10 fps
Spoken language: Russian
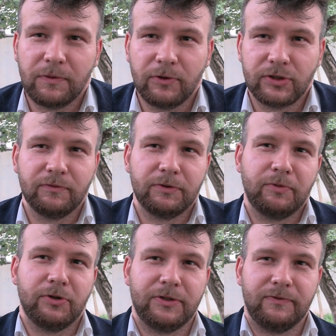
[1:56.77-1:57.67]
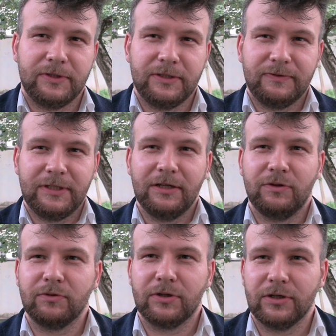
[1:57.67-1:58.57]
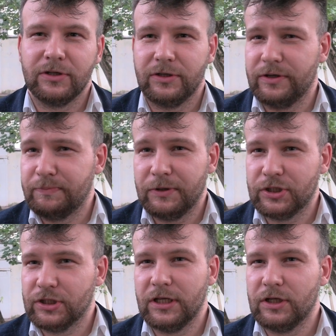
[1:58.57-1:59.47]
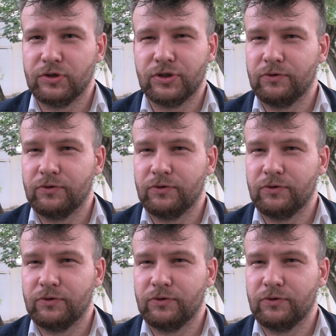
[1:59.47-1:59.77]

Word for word: их можно вот просто взять тут, перечислять